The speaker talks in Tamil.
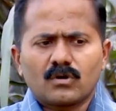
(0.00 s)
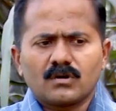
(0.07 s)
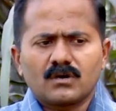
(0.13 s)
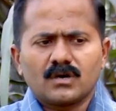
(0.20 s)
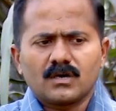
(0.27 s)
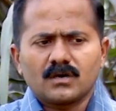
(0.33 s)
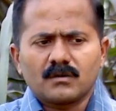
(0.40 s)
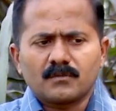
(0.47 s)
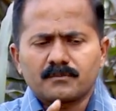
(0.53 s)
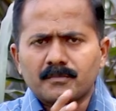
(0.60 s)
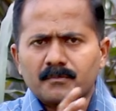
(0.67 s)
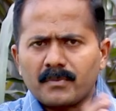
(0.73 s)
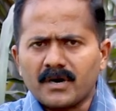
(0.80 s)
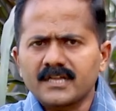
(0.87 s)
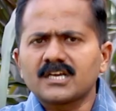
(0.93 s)
ஒரு
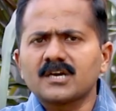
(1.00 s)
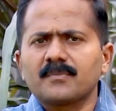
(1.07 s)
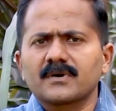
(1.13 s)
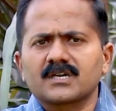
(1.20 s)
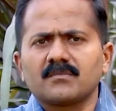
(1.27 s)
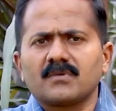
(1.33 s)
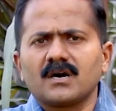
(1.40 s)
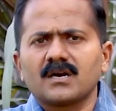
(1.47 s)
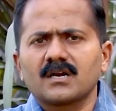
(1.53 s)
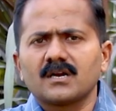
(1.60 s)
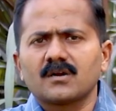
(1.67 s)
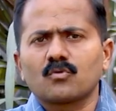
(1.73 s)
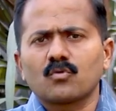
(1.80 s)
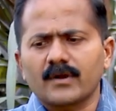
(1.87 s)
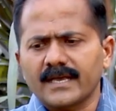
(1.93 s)
பாதிக்கப்பட்ட
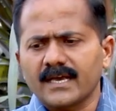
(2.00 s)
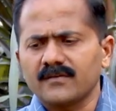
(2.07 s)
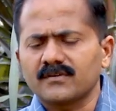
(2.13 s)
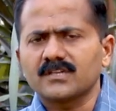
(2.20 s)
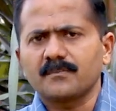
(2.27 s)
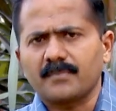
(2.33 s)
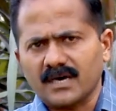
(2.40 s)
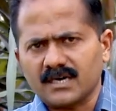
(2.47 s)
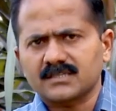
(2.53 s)
மாடுகள் கூடயே வந்து